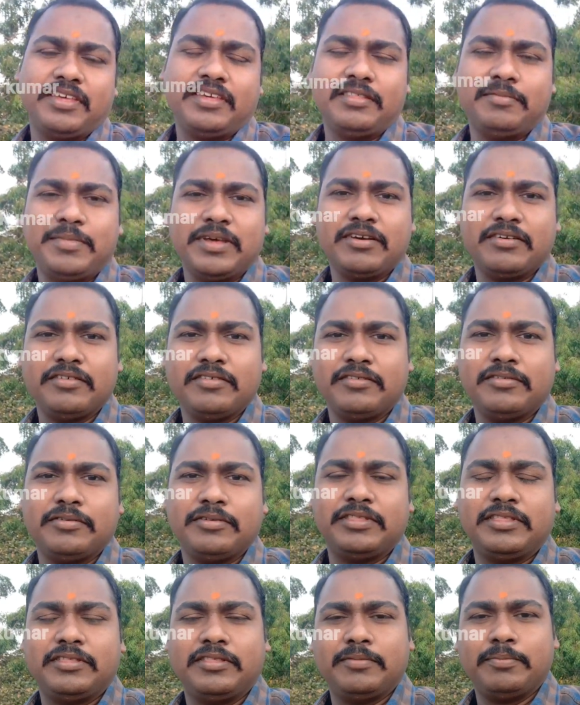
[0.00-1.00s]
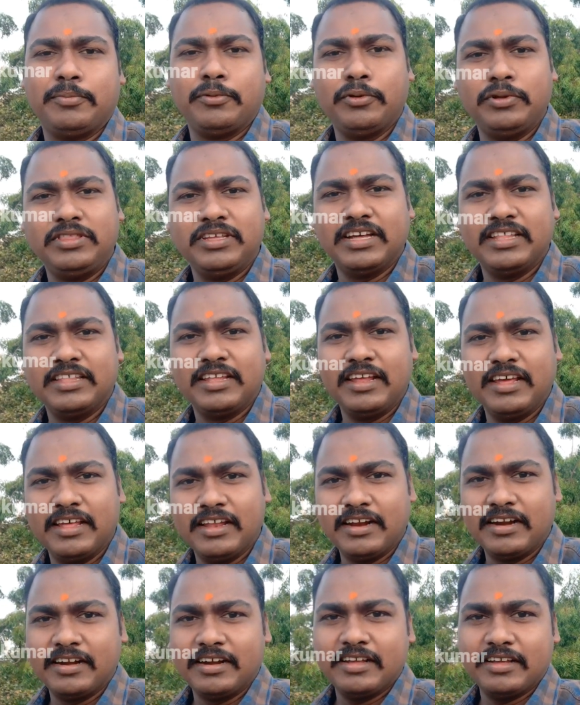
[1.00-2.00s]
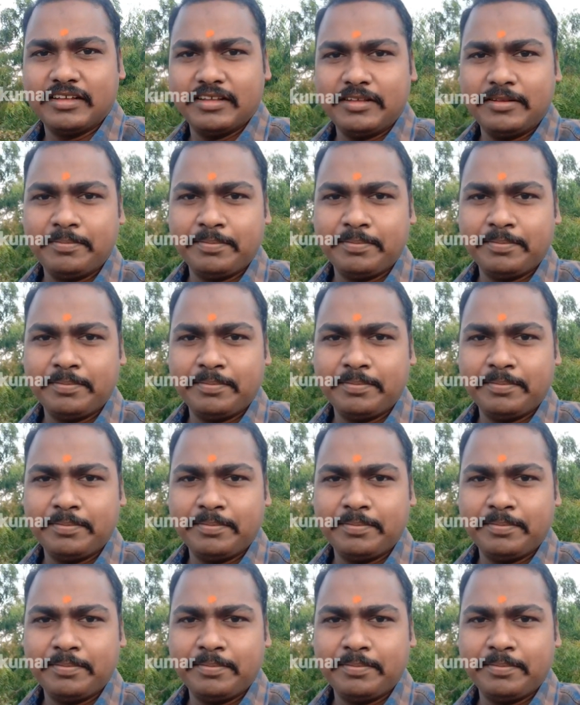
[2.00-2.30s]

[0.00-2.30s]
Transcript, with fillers: ఇది మీకు పూర్తిగా తెలియాలంటే